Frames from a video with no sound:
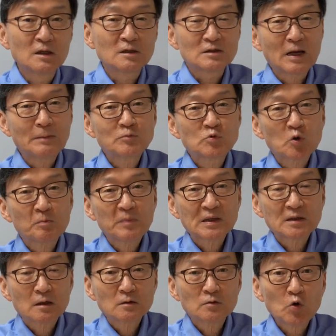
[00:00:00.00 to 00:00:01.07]
남쪽
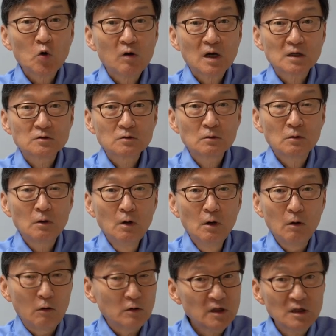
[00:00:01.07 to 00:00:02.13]
바다로 튀어가지고
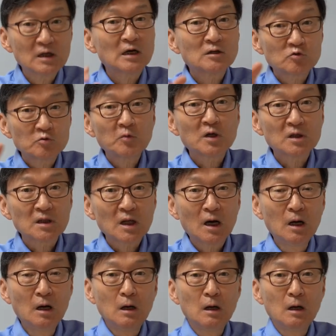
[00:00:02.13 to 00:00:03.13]
어딘가 숨어 있다.